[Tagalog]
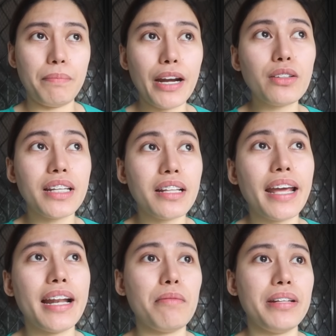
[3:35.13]
Pero
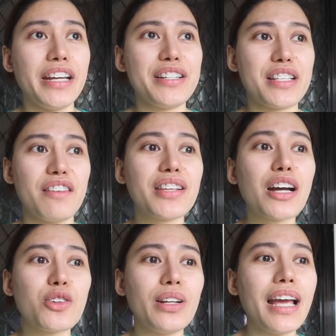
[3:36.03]
tinry namin air slavs.
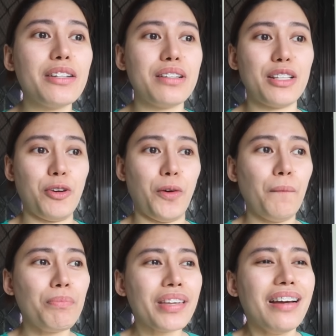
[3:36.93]
Actually, ano na to,
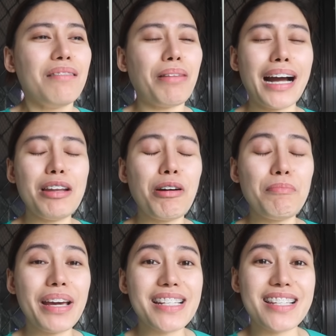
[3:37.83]

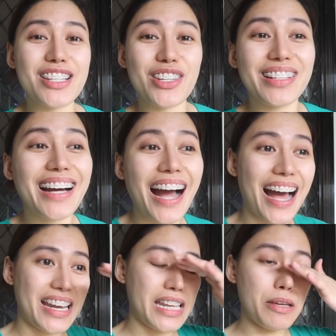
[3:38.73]
pangalawang beses na siyang
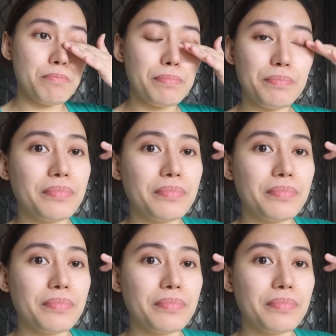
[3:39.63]
nanganib.